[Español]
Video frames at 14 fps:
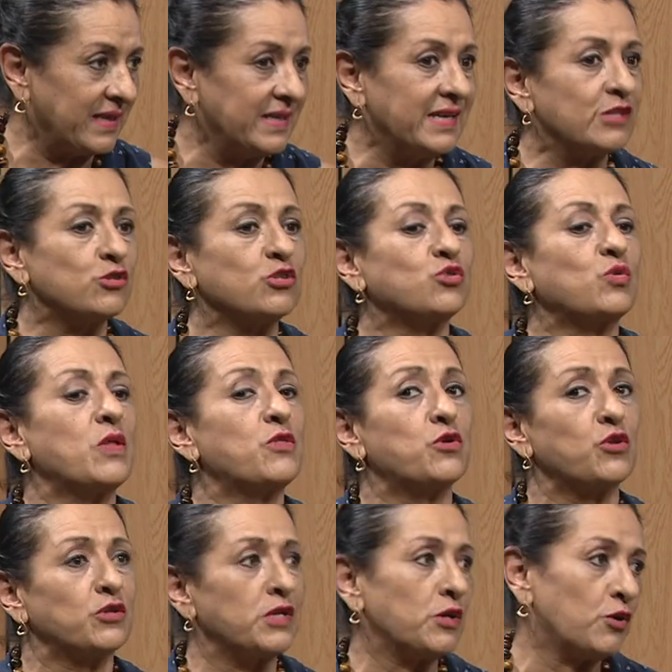Y eso es cuando
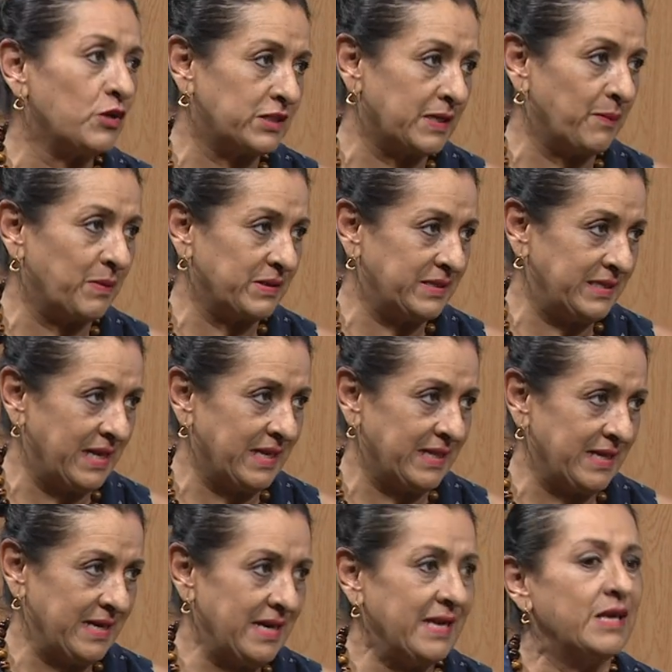no tengo discapacidad.
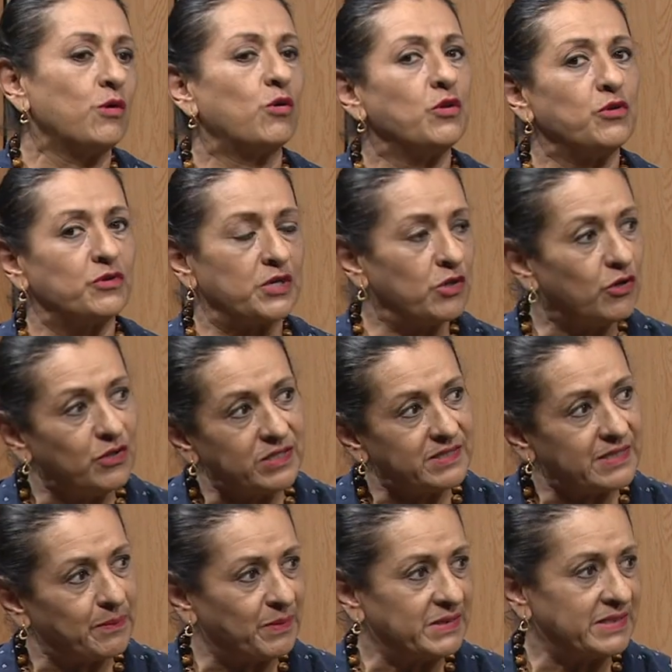Y cuando tengo
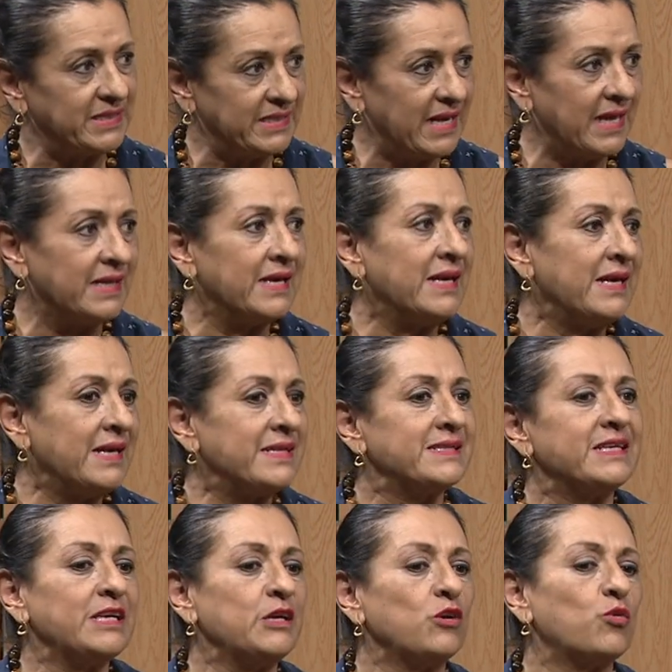discapacidad,
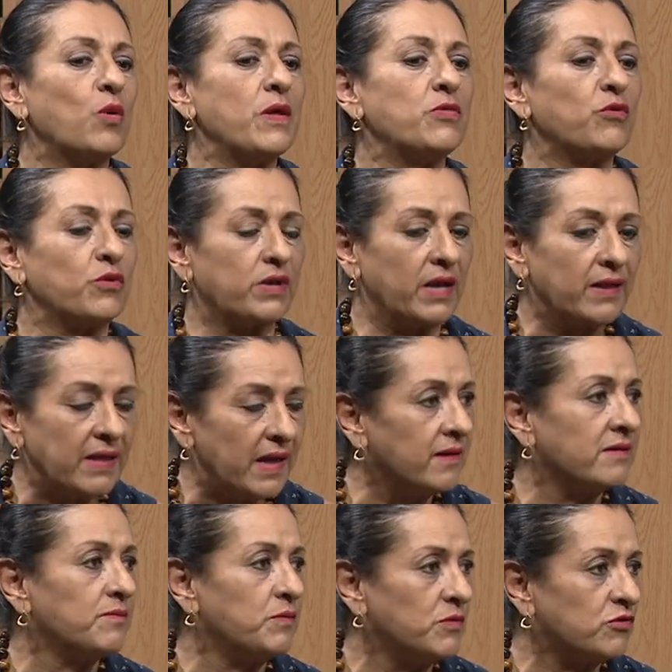sí, cuando
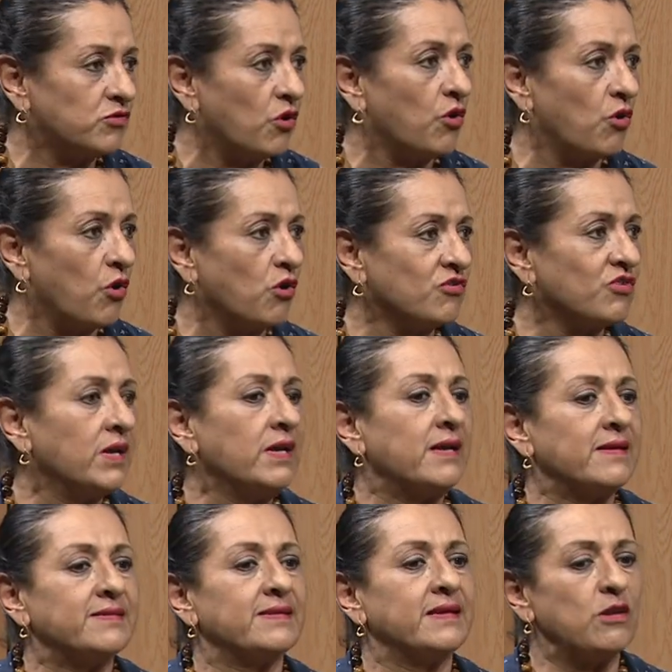quedan solos,
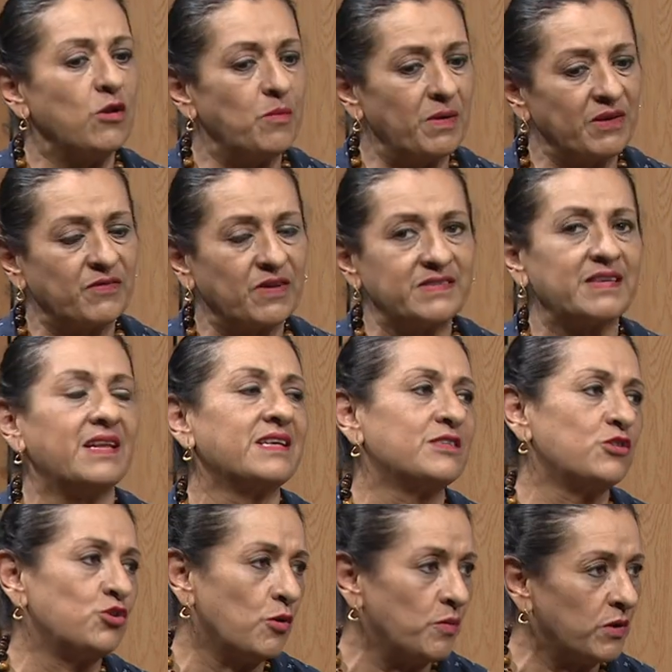sí, lo más fácil es
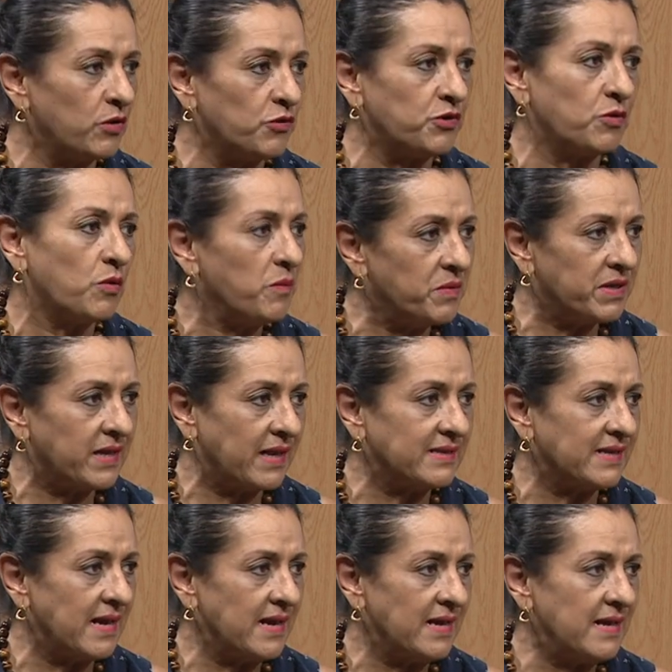yo me lo llevo a mi
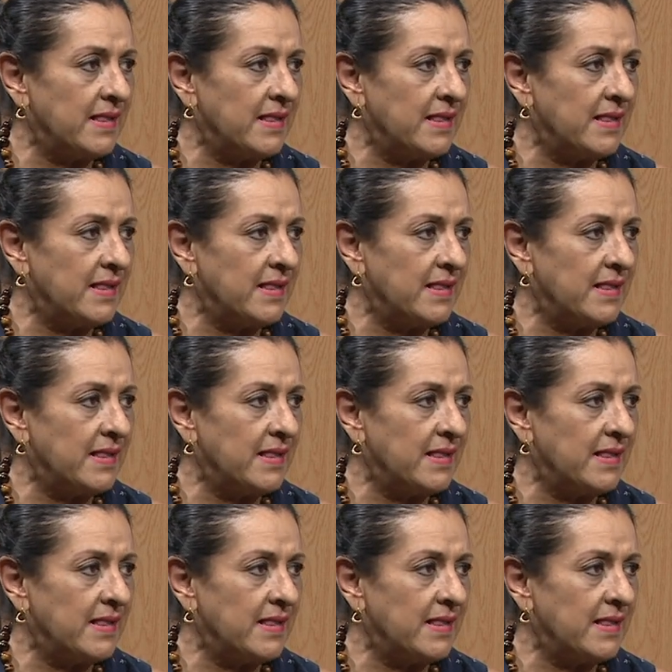casa